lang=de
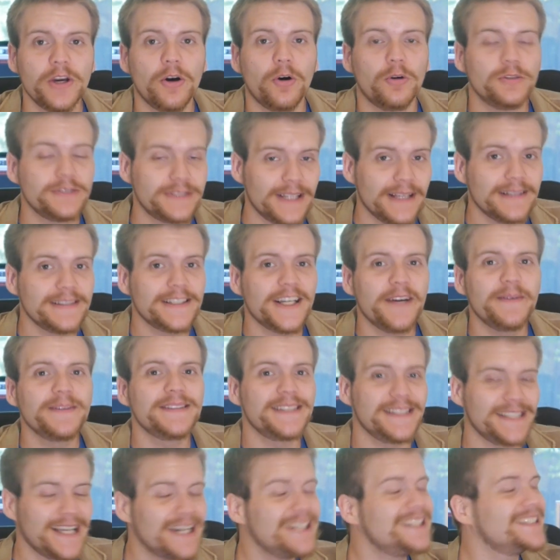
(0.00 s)
Und das kann man
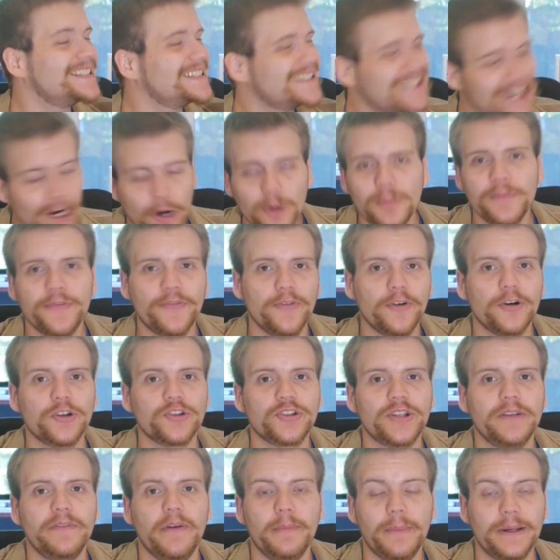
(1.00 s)
sich eigentlich kaum
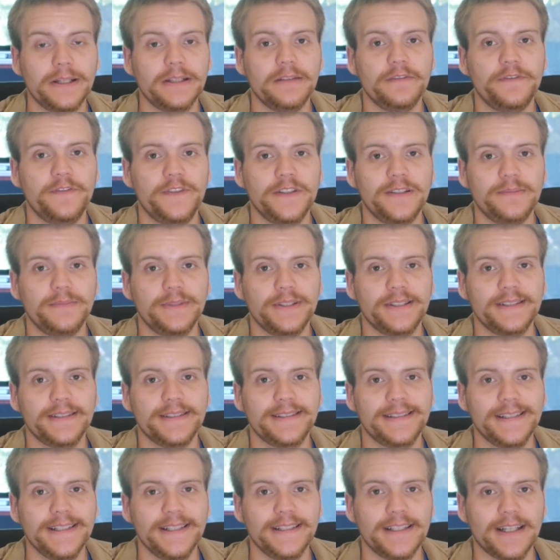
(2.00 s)
vorstellen, wenn man den Film nicht
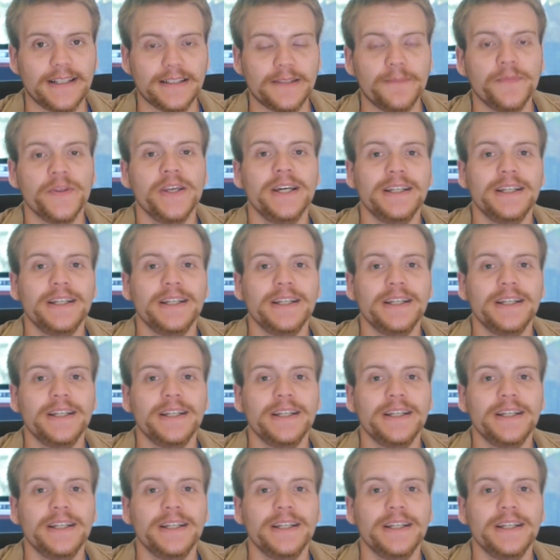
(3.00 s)
gesehen hat.